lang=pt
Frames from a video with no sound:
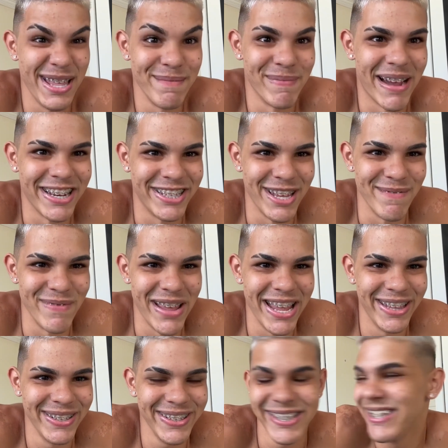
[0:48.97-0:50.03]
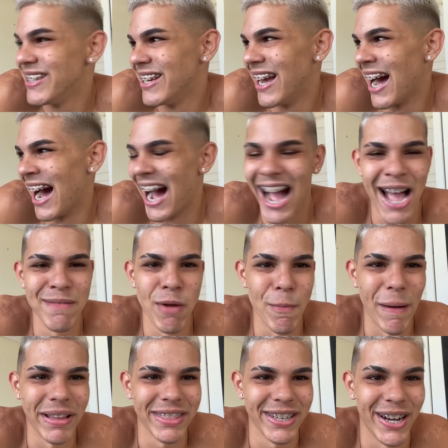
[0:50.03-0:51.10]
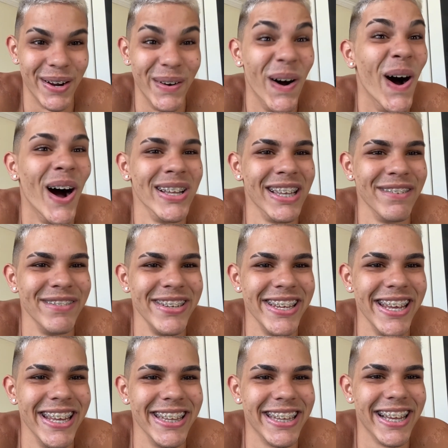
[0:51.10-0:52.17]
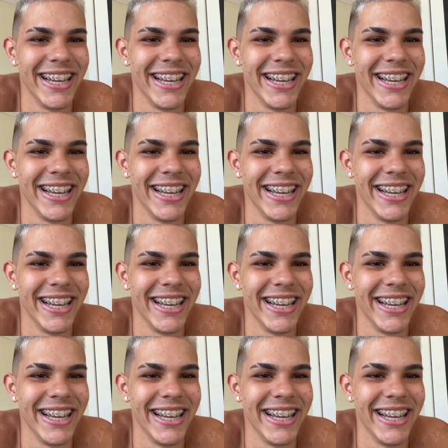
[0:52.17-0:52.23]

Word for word: mais nem menos, ai, meu patrão, roda a vinheta.